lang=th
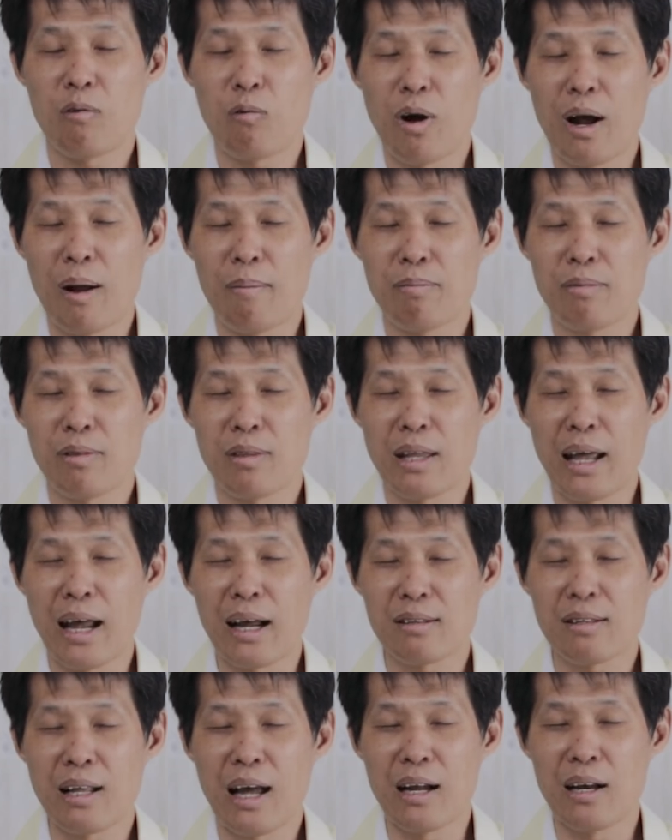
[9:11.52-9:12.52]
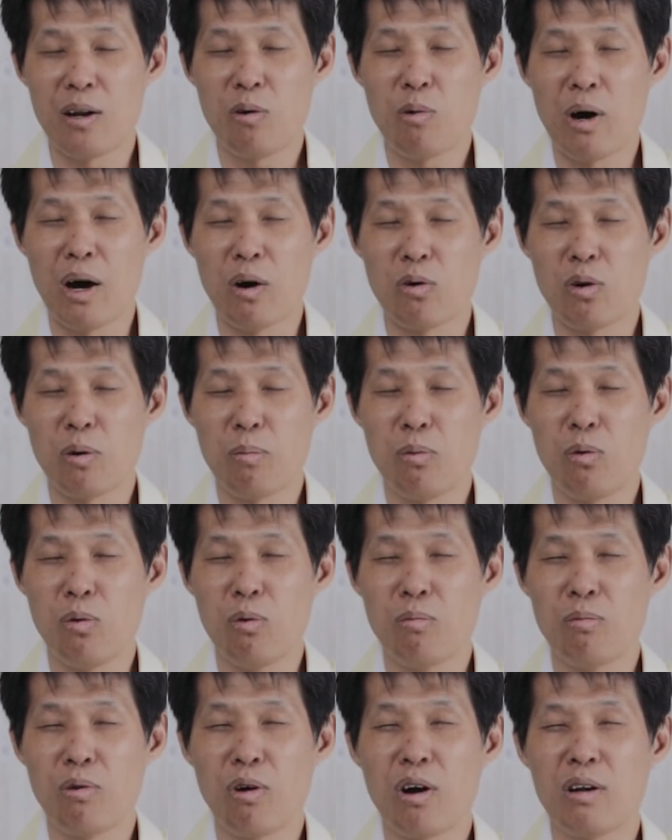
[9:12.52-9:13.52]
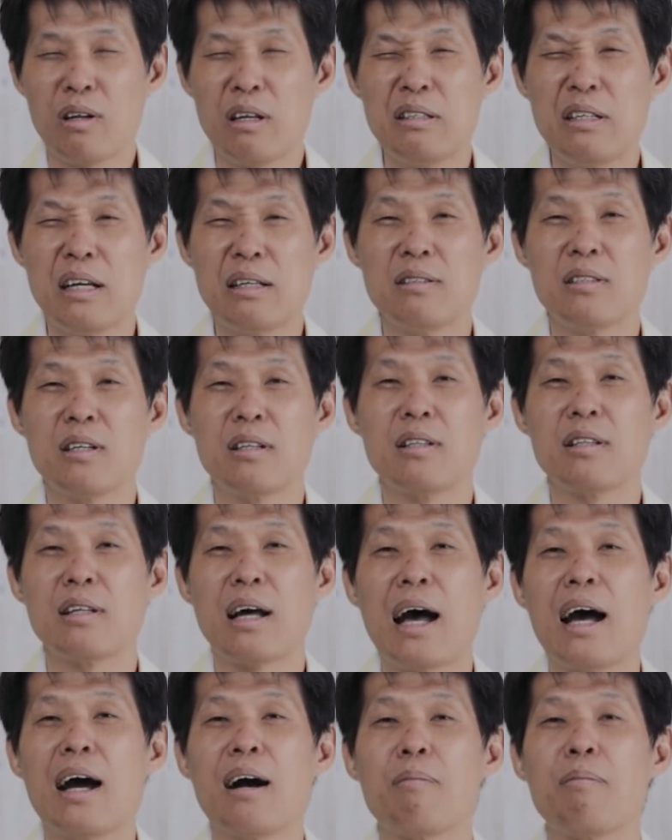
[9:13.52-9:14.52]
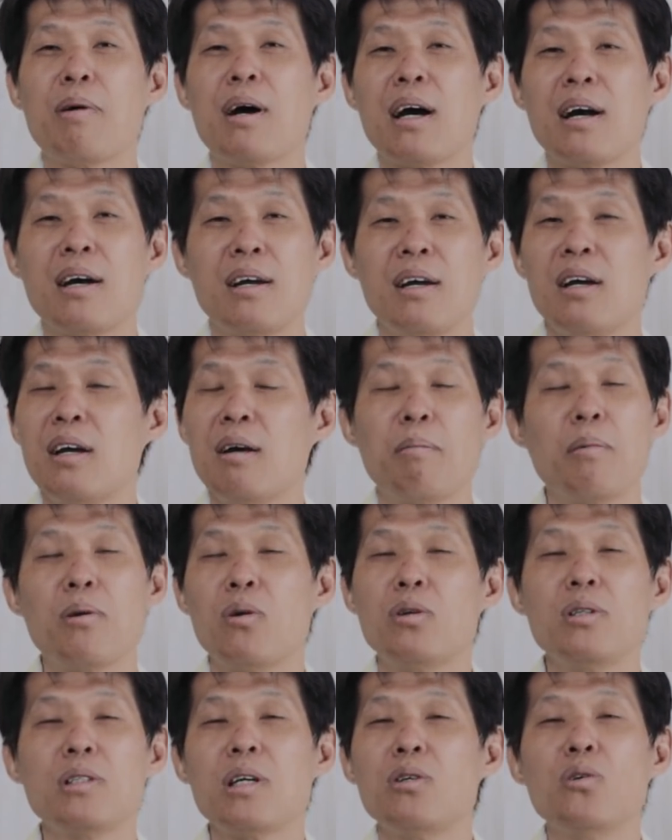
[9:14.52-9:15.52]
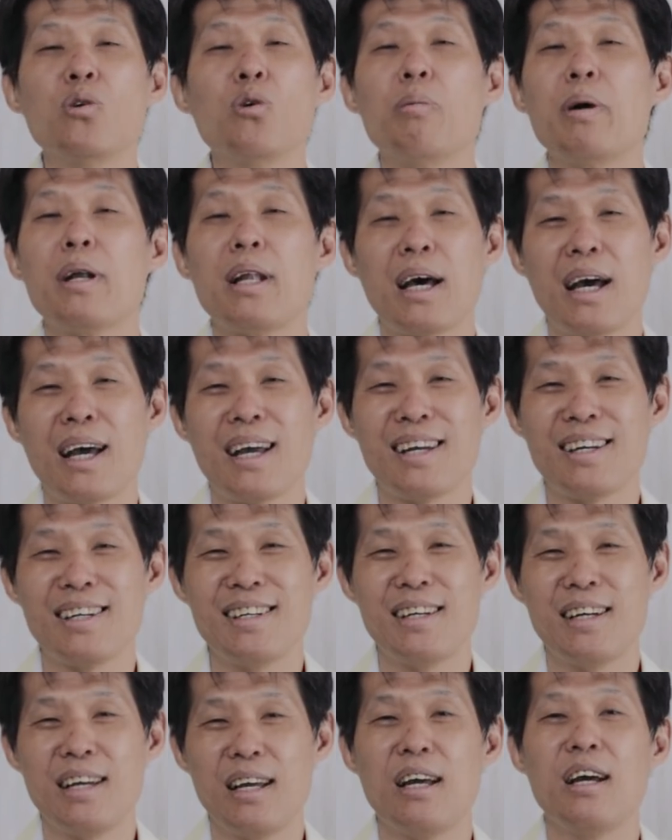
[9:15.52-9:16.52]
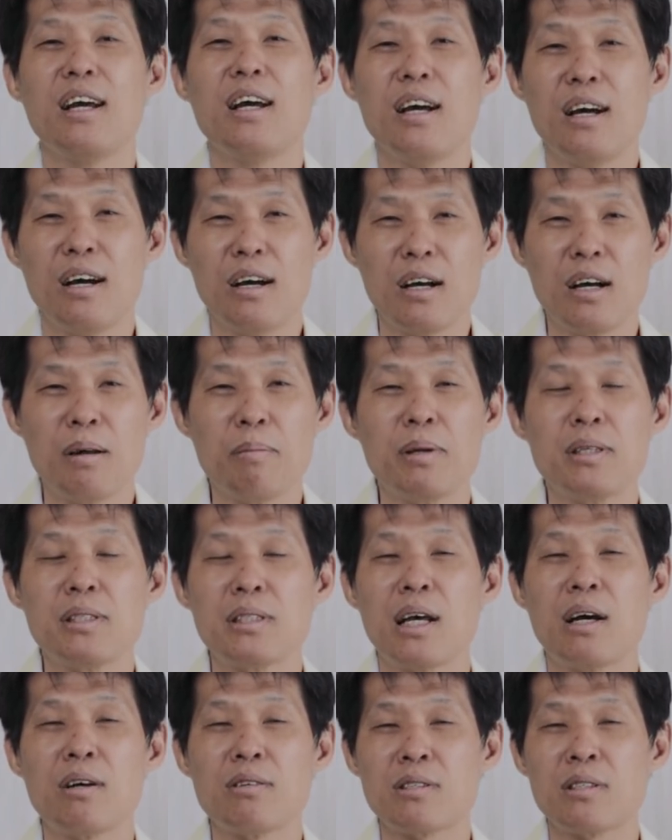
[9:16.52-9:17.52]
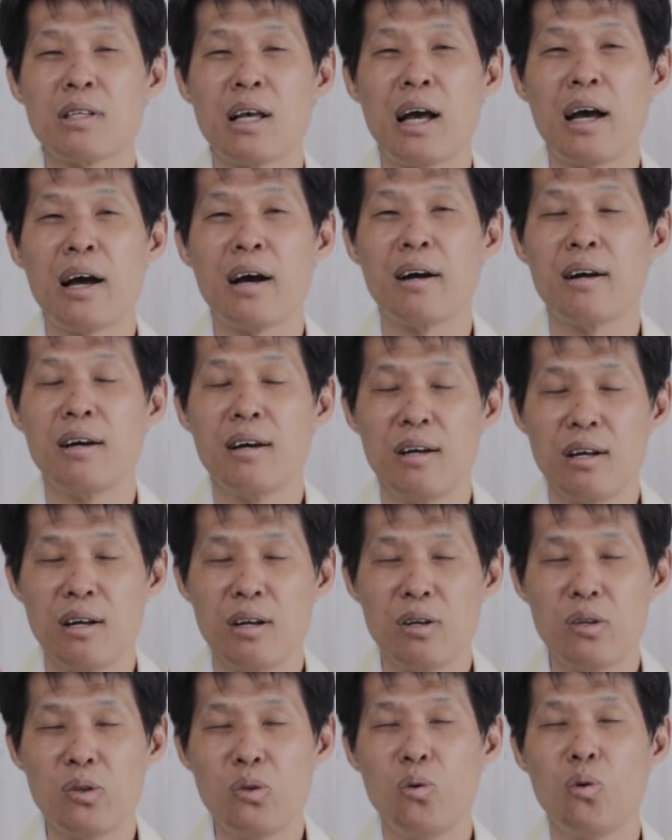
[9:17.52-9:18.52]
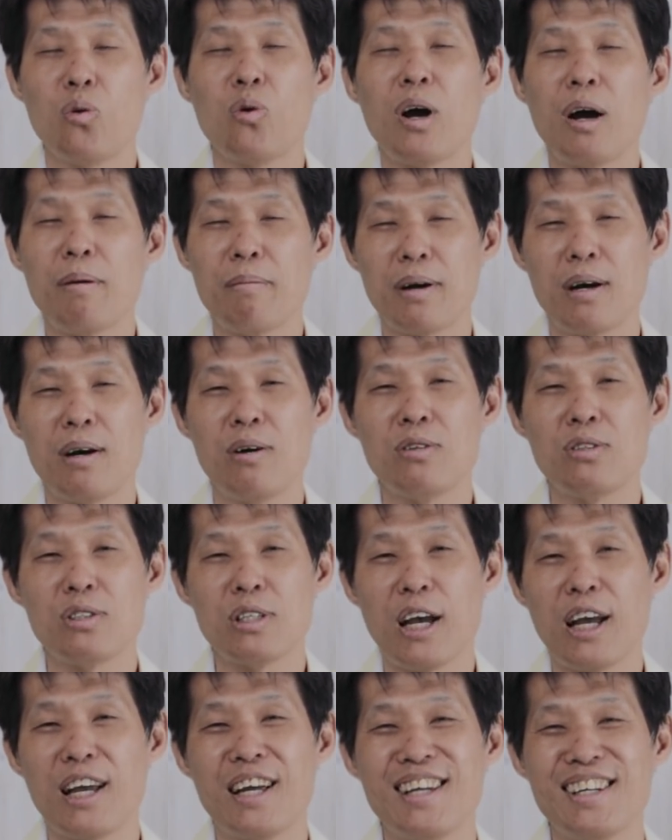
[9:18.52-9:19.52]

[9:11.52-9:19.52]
ความแตกต่างระหว่างอุณหภูมิร้อนและเย็นจะห่างมากมนุษย์จะอยู่ไม่ได้และพระเจ้าสร้างด้วยความเข้าใจ